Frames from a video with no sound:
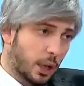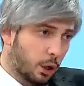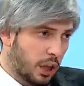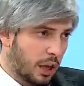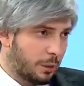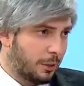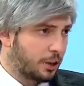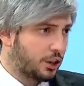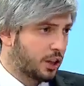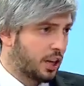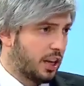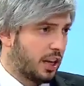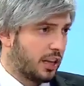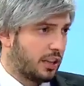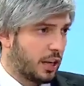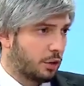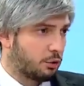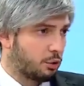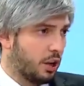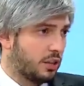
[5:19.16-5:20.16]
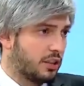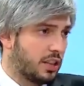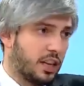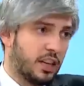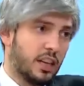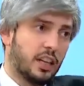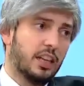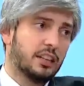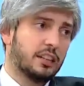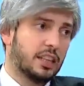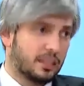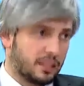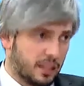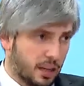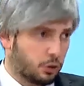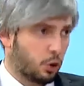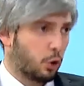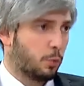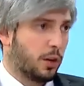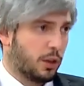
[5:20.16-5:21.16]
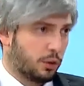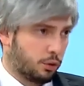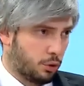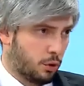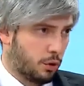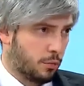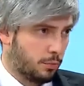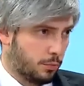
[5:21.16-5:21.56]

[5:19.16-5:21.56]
olay başka yere gider. Şu an seni yalan testine sokmak istiyorum.